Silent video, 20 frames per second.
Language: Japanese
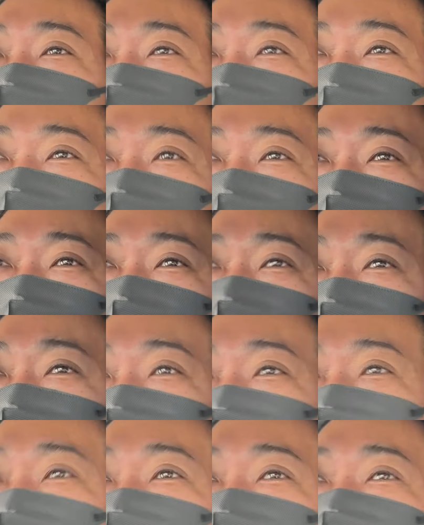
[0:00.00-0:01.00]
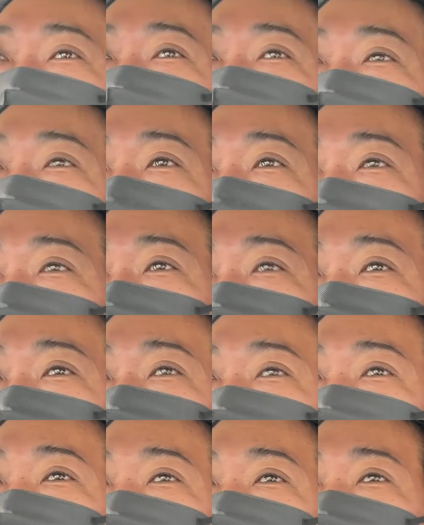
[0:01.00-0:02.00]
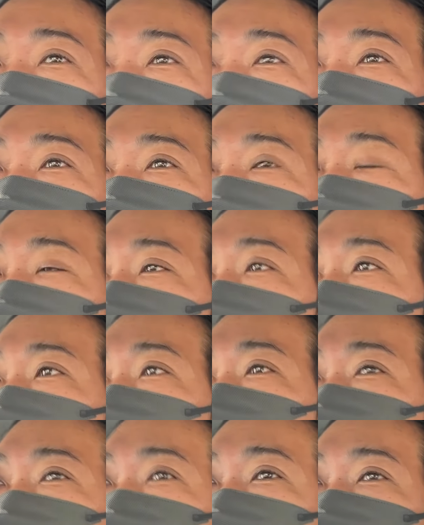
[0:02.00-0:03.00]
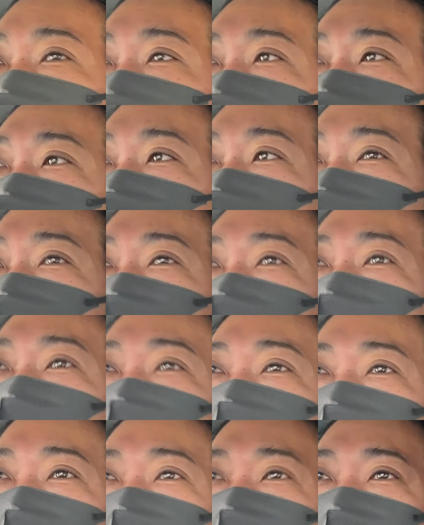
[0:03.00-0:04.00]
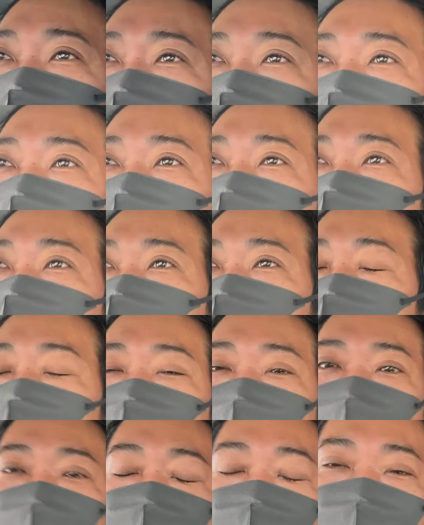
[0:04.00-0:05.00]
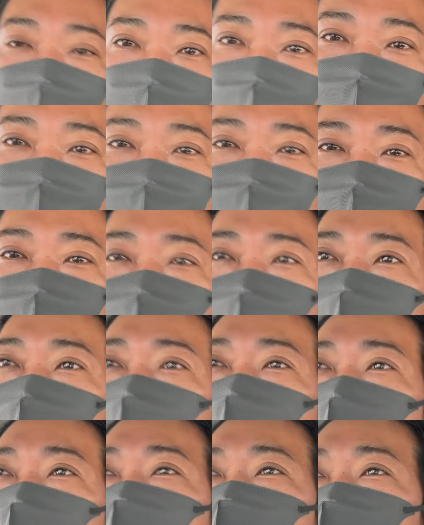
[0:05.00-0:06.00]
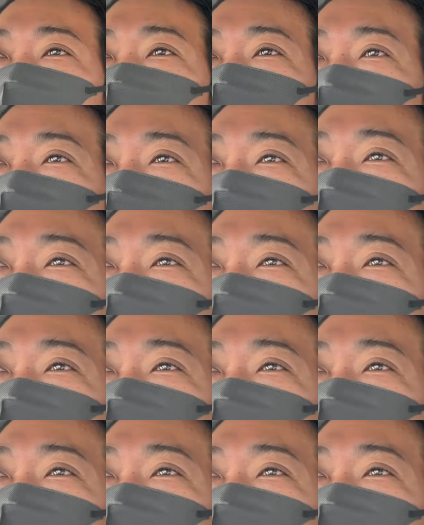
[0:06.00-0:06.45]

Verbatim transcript: い声でと思っただってまあ今度もう1週間以内にはそれ公開するから